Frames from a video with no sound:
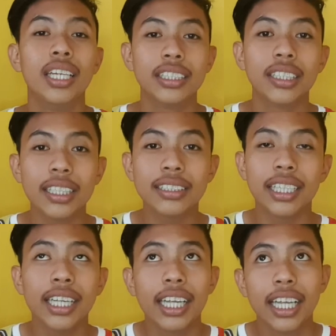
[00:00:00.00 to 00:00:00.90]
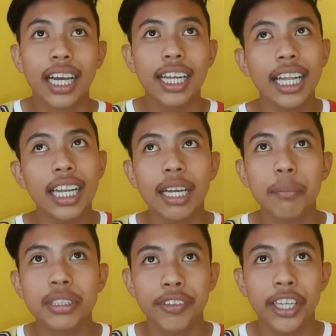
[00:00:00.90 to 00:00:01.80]
So kasi, pagkilala kami
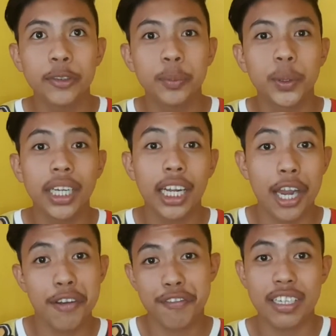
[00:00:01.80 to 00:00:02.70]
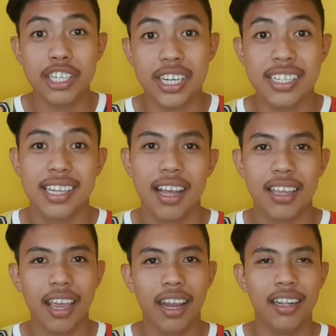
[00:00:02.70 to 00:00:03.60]
sa Facebook, nag-unfriend siya sa
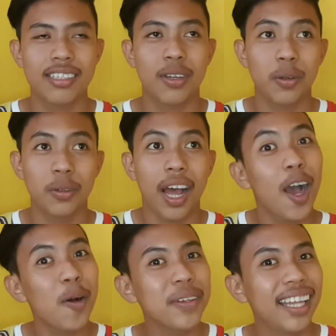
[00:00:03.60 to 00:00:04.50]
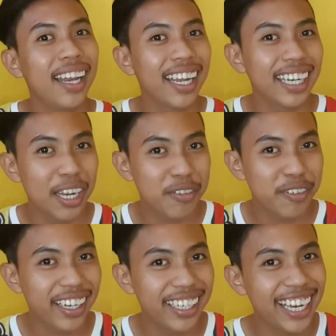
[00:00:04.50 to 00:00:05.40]
akin. So, ako pa talaga yung
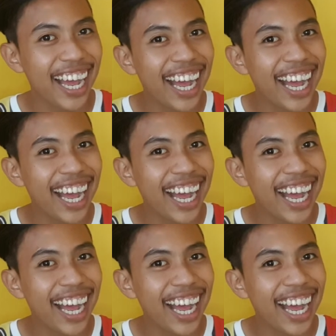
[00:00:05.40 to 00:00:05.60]
unfriend niya.